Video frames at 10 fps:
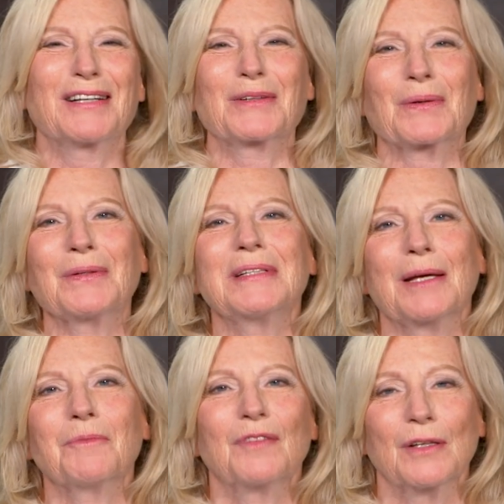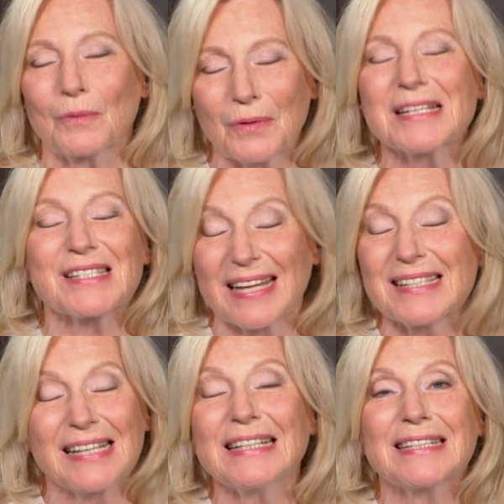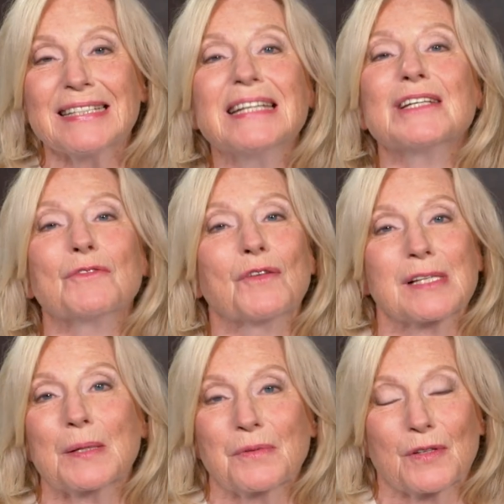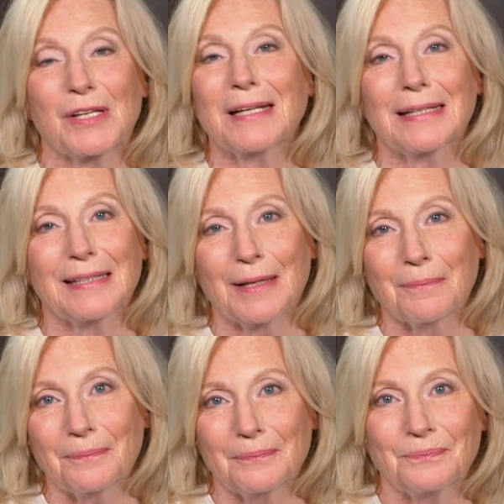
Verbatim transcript: war die Grundempfindung und es tatsächlich nicht für selbstverständlich nehmen.